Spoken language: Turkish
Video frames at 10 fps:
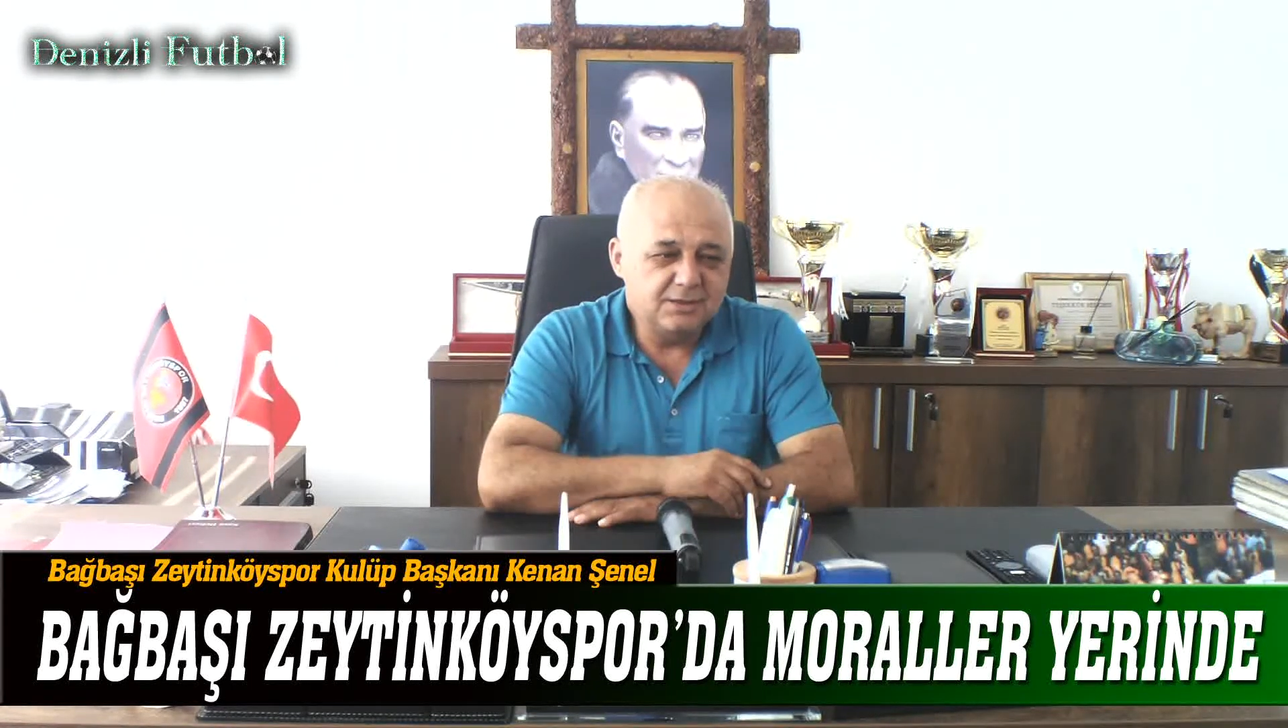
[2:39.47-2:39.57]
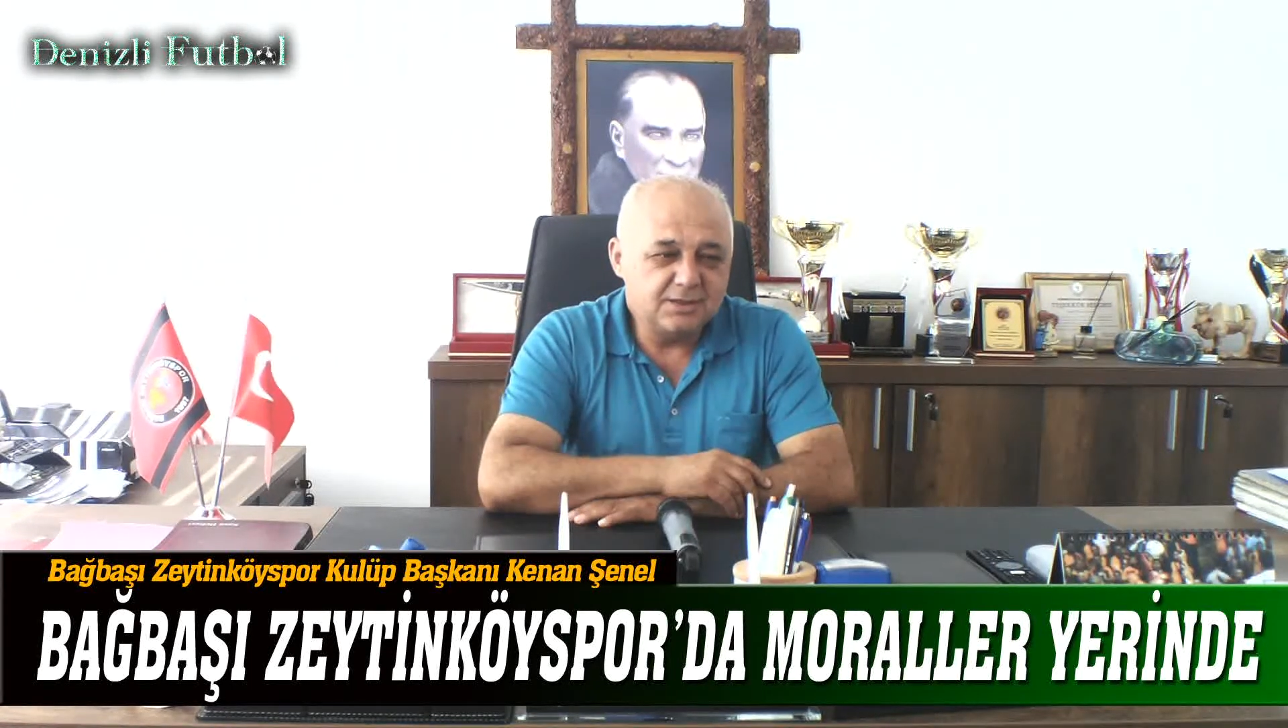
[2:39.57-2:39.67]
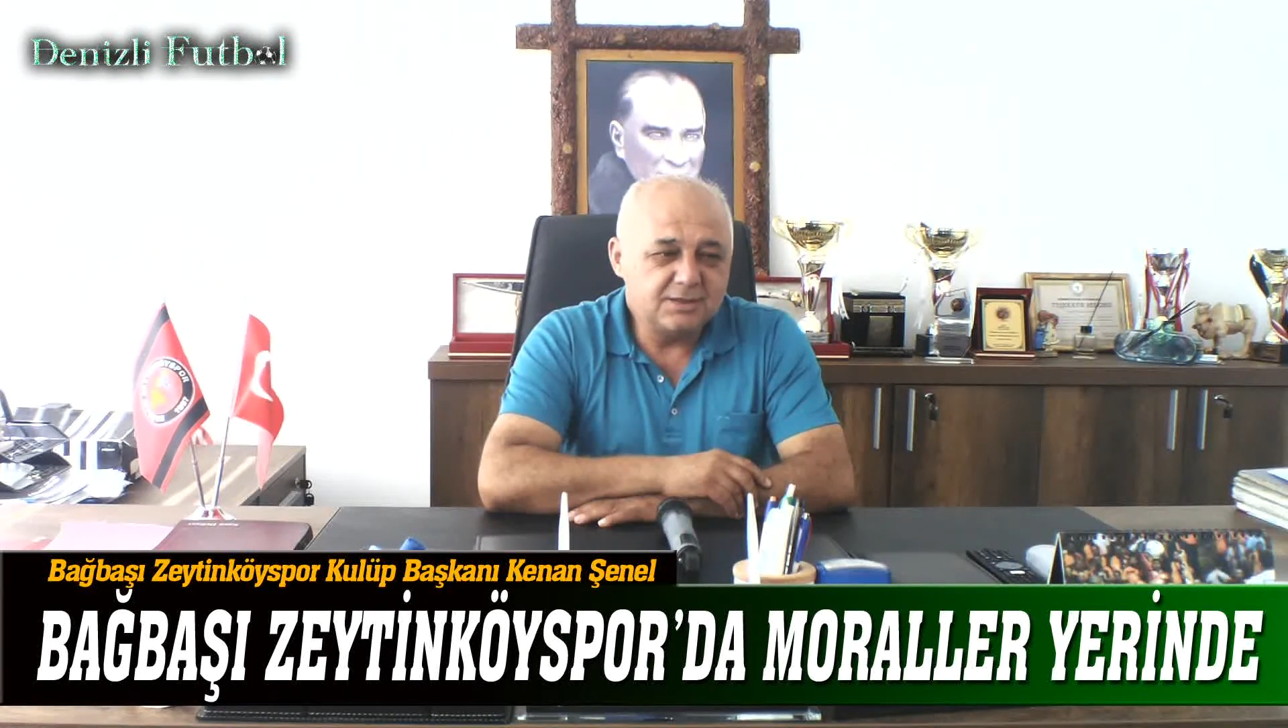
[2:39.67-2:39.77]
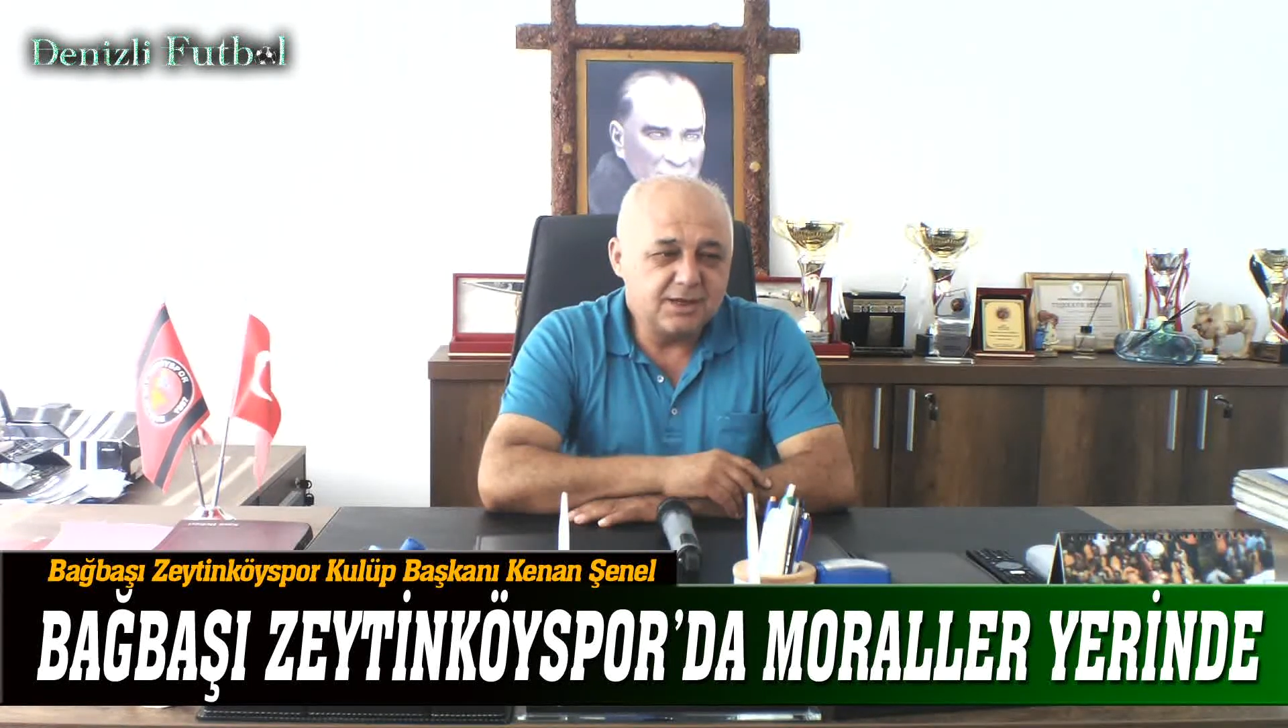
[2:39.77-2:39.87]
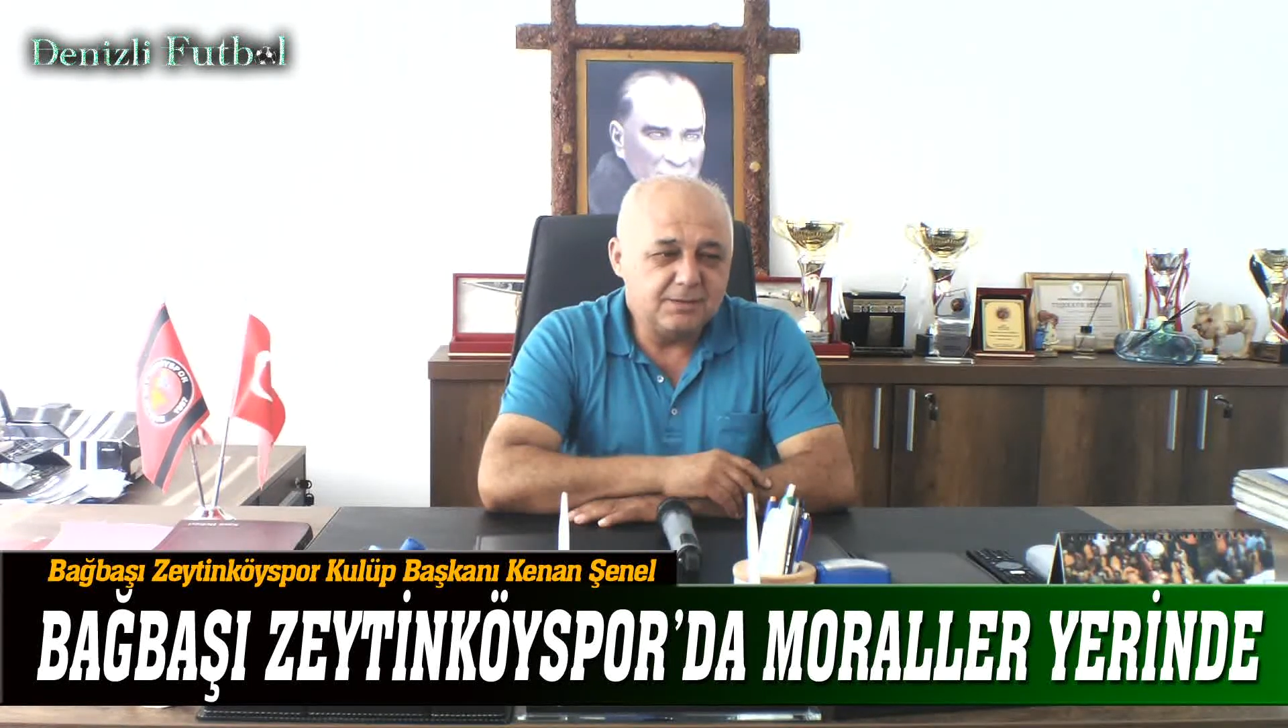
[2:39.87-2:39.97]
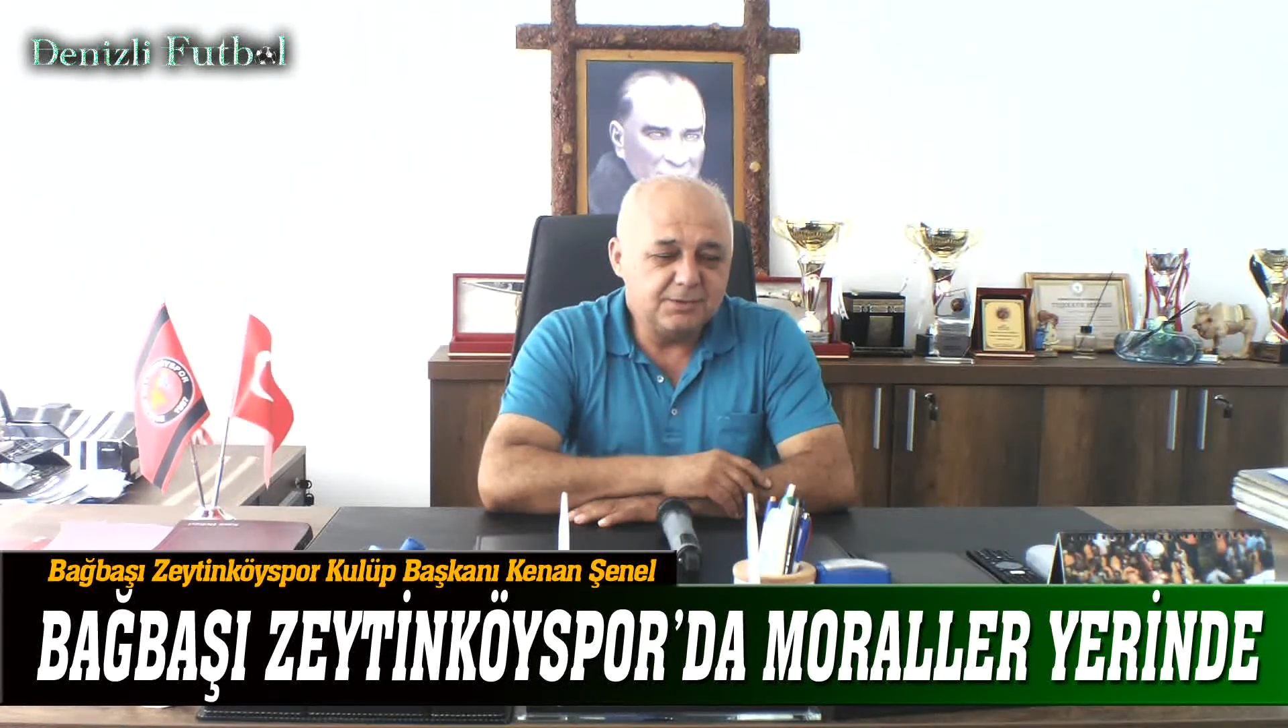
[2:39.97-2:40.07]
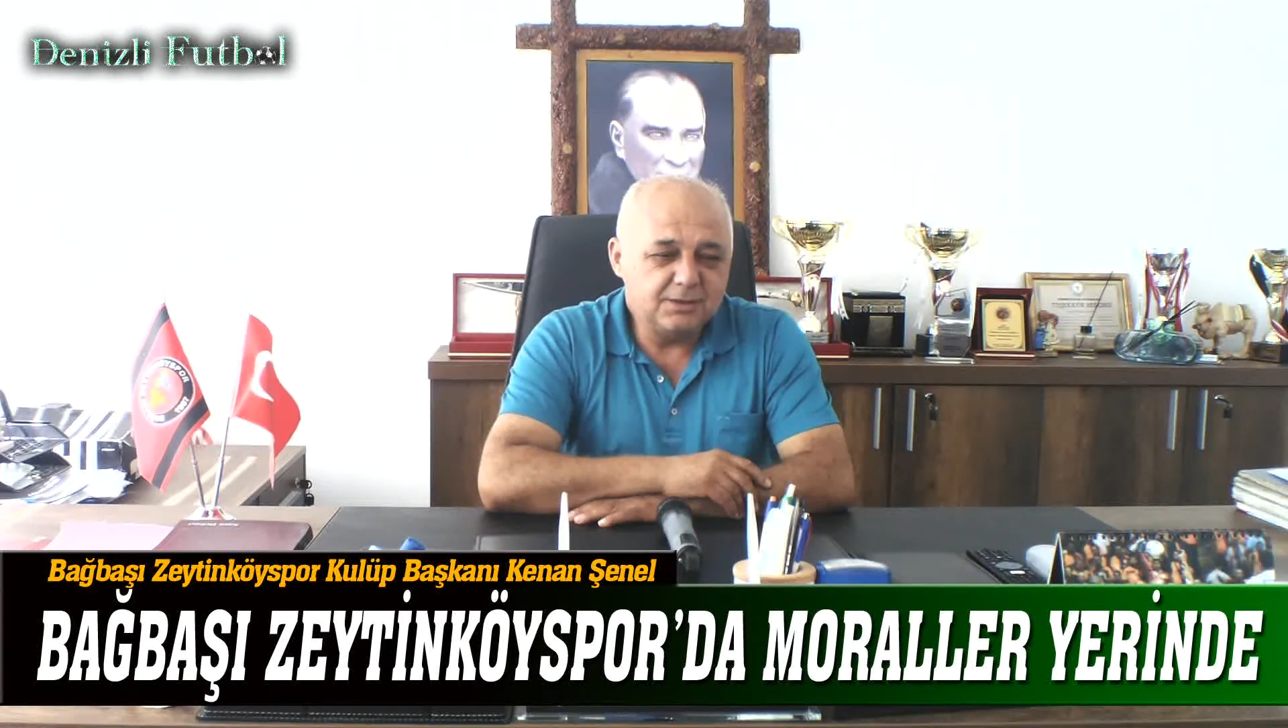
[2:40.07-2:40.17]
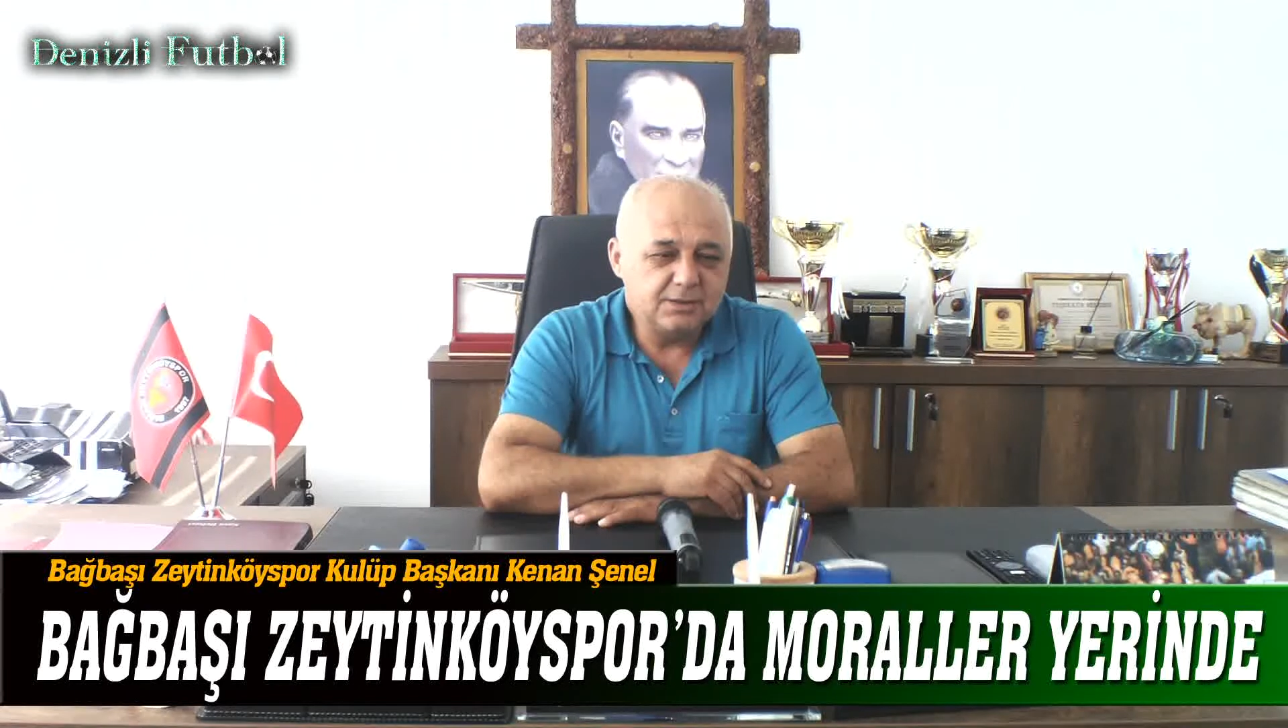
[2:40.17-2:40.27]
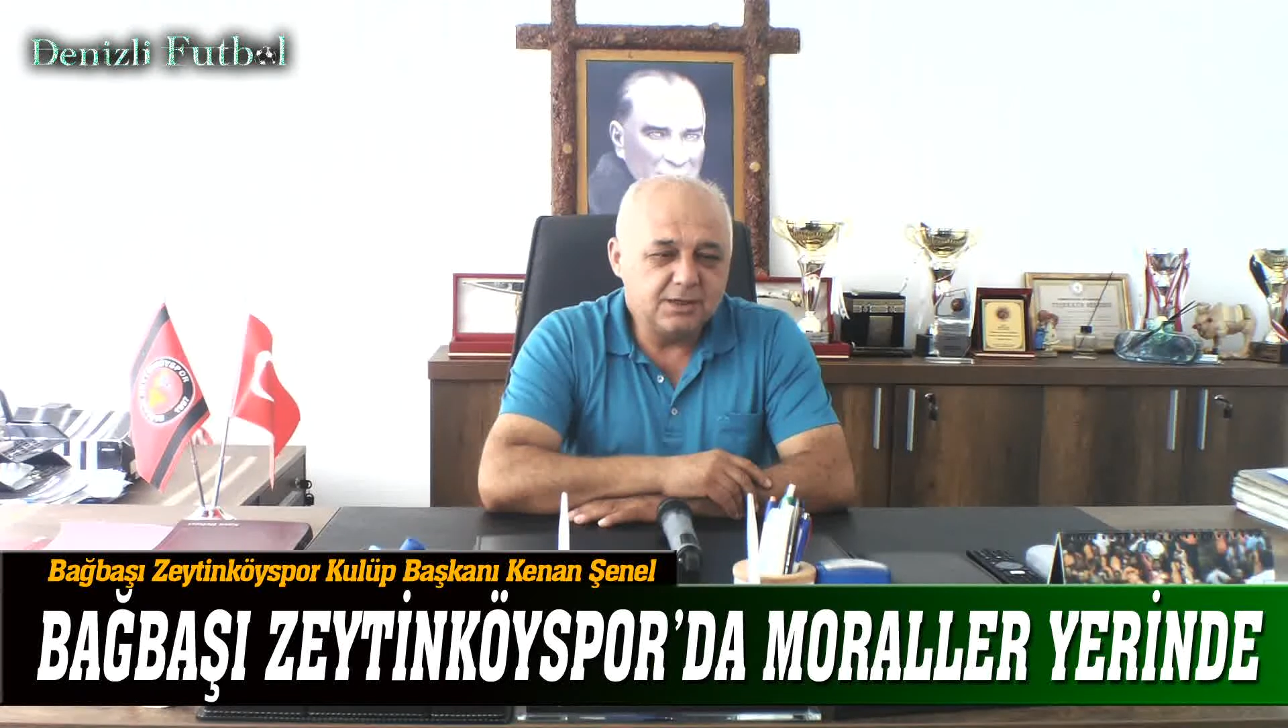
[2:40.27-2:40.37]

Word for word: Yazı gelme,